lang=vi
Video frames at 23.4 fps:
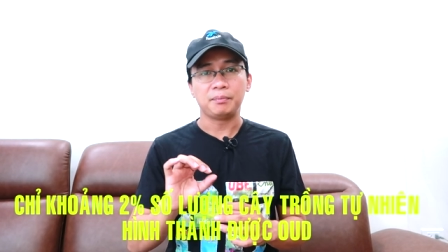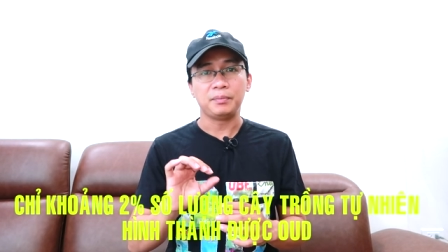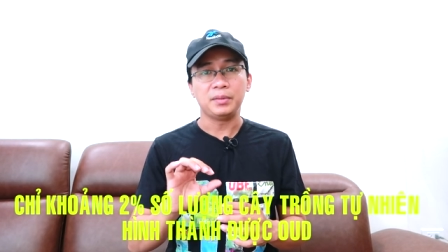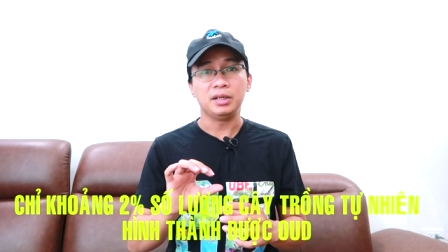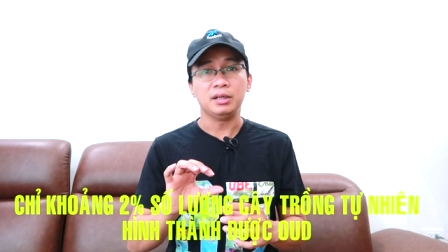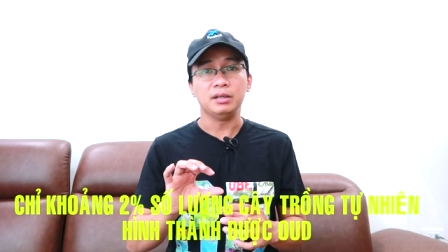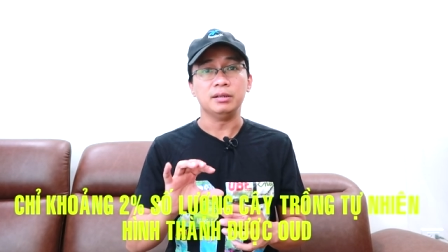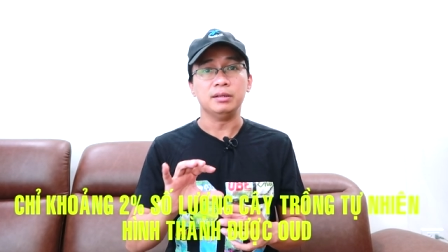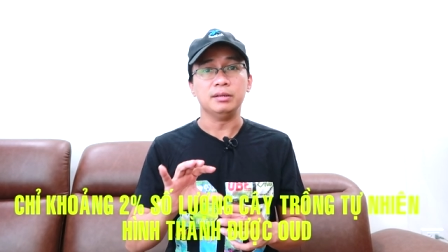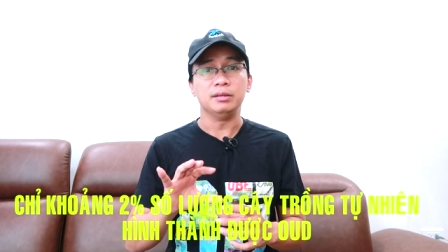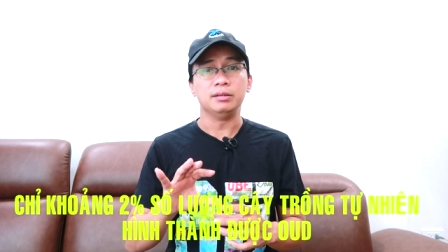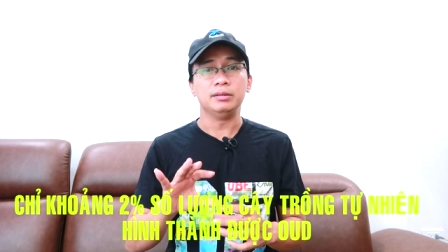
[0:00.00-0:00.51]

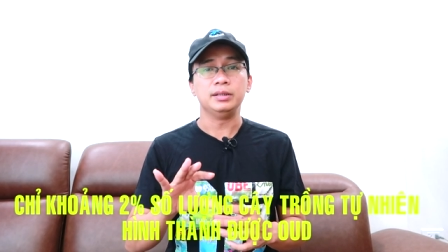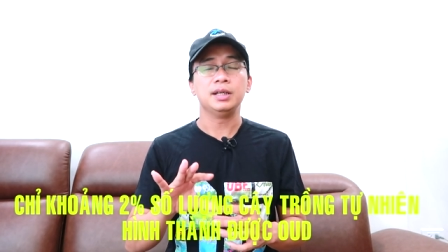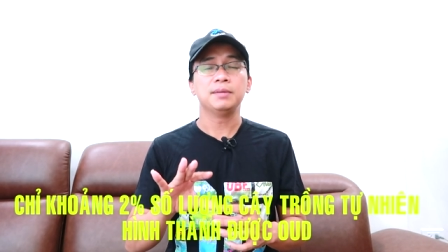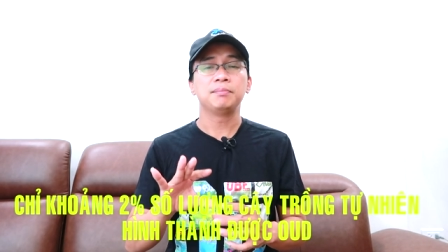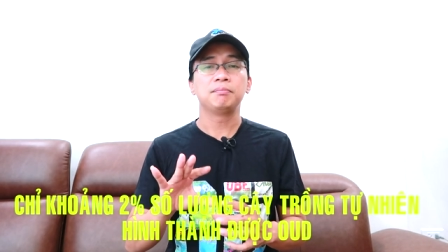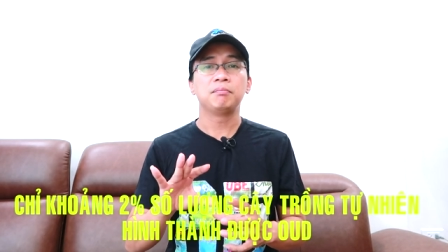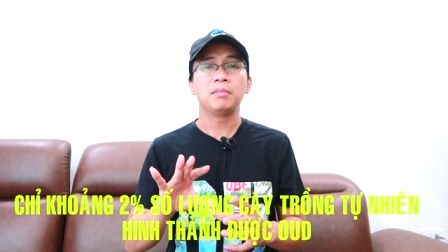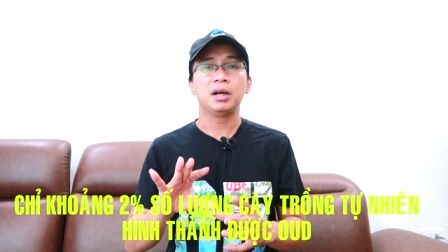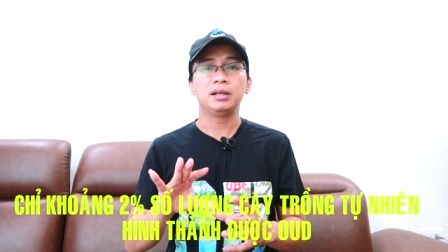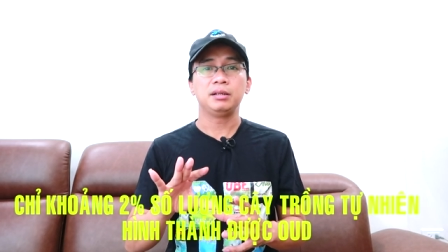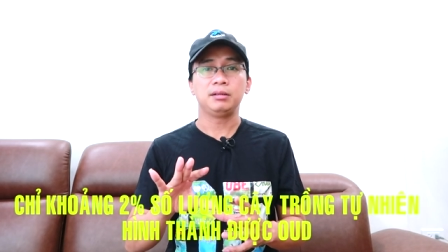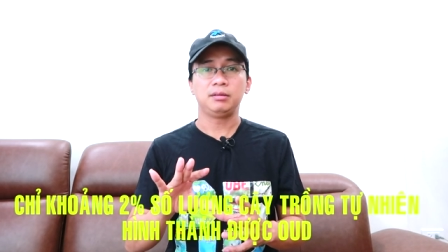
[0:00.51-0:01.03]
càng bị
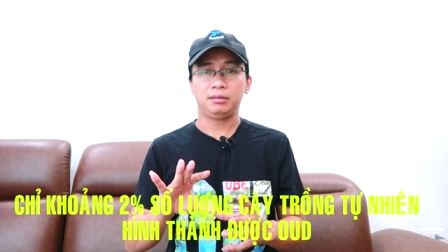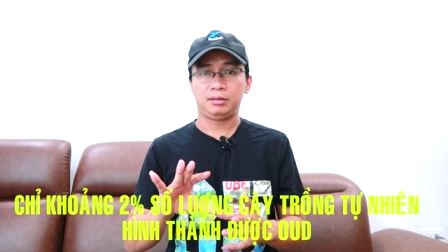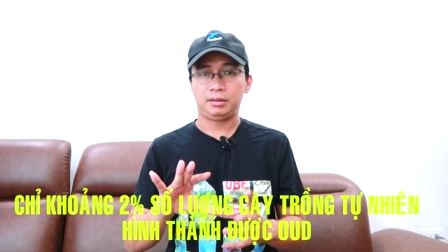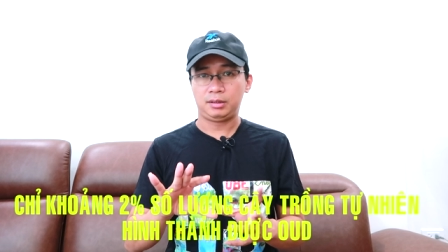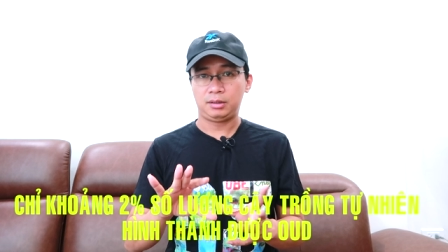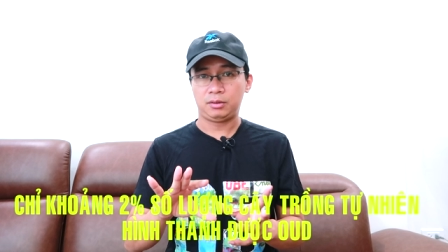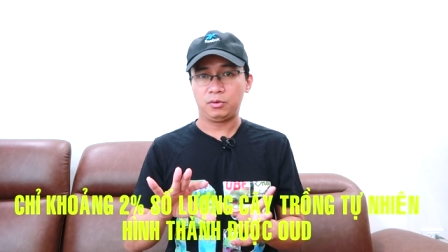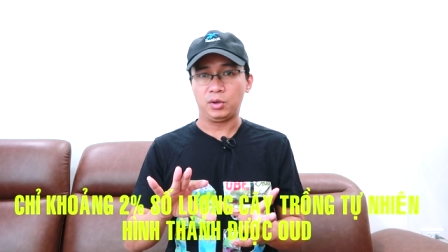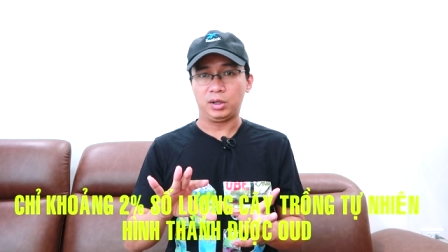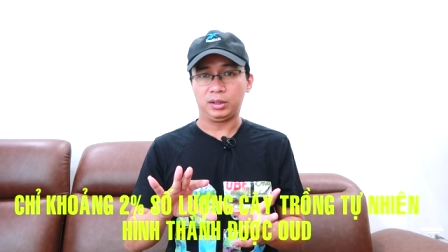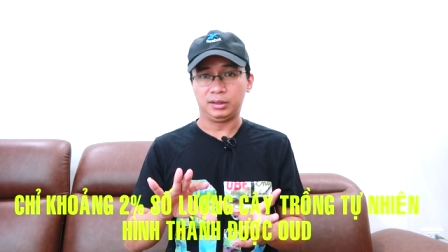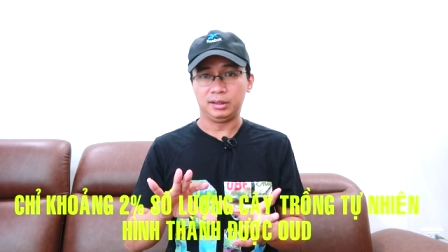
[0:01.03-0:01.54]
nhiễm bệnh
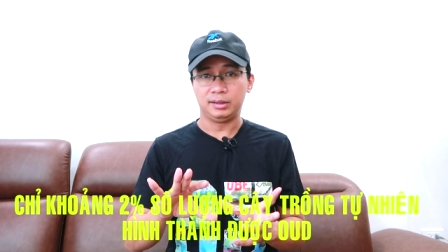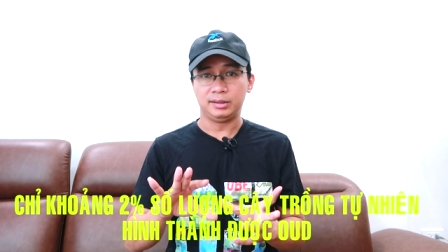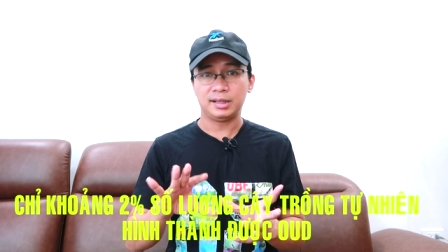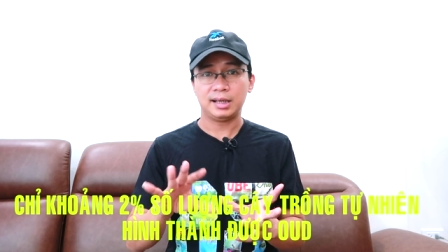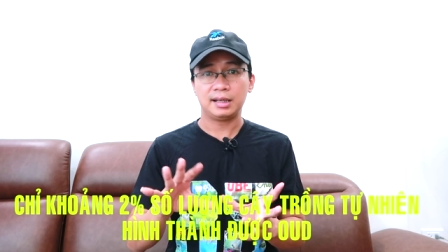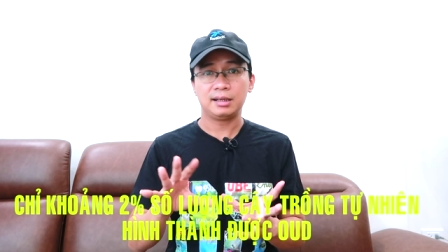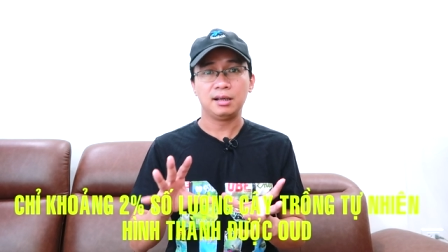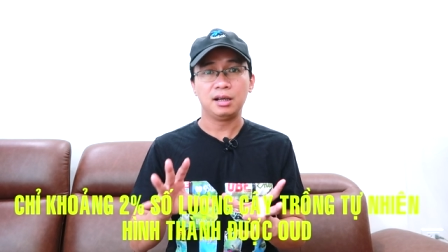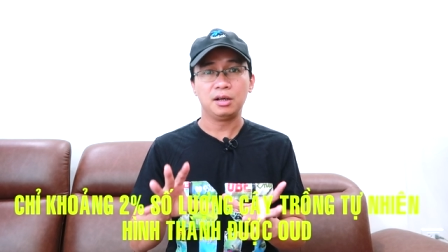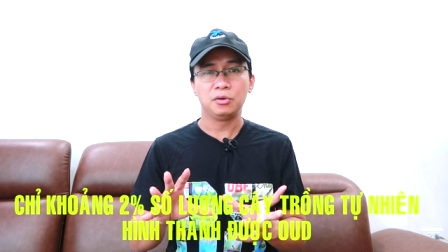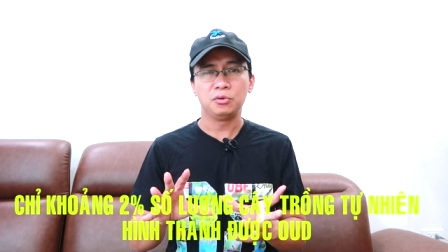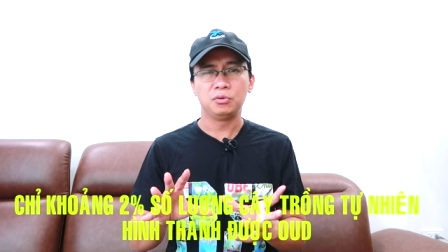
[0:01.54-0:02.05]
khoảng
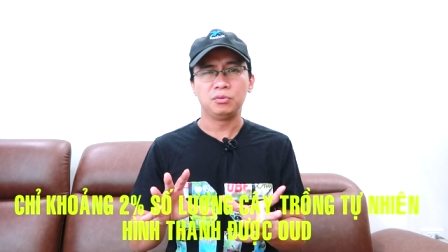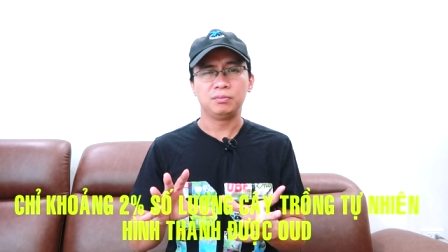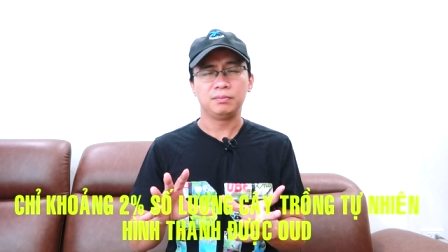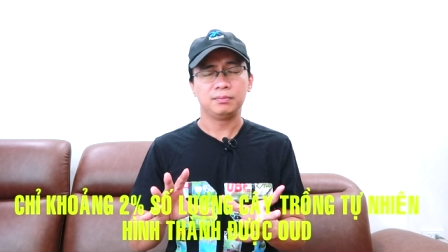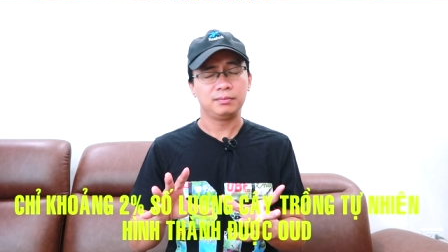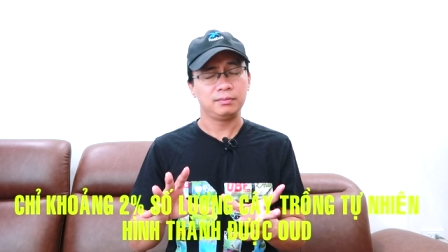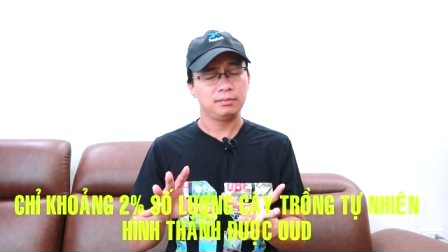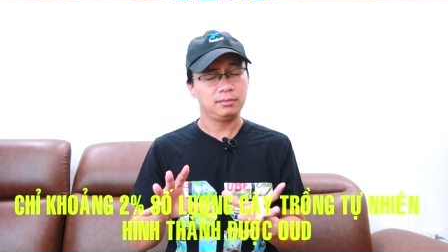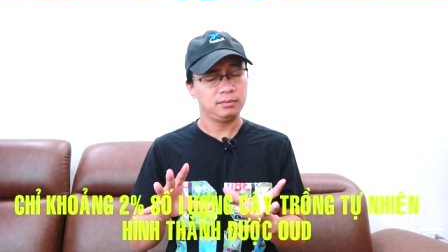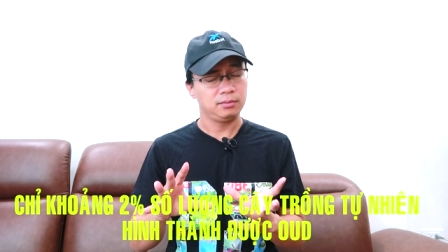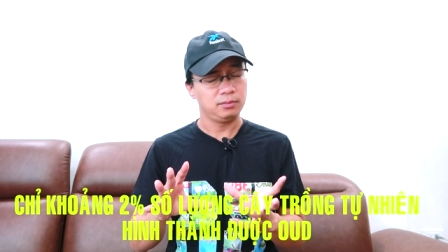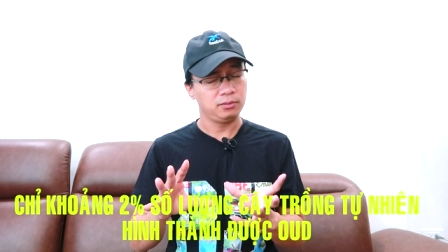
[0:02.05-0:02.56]
thời gian
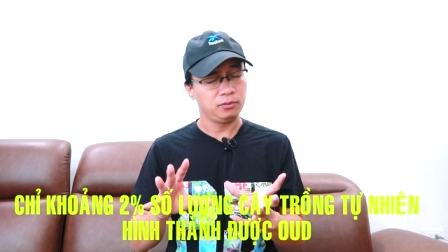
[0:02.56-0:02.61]
lâu